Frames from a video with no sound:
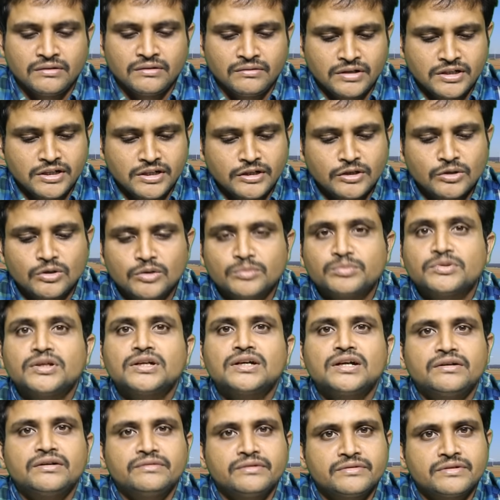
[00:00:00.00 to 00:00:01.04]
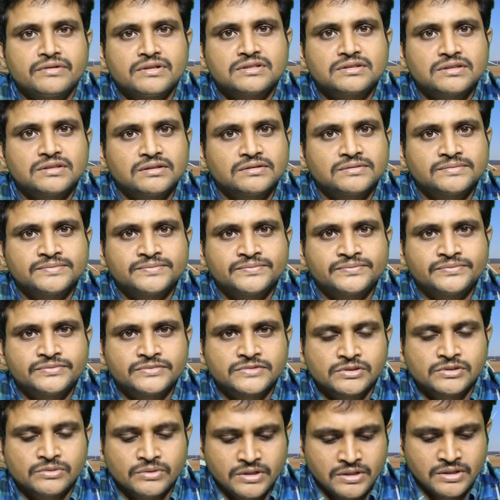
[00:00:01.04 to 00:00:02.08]
వాటిని క్లుప్తంగా వివరిస్తాను
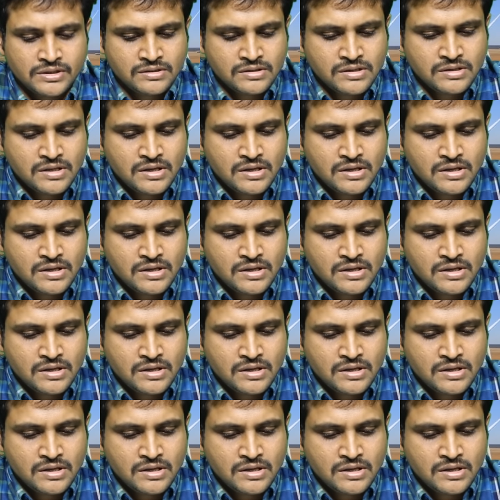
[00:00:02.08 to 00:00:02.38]
ఓకేనా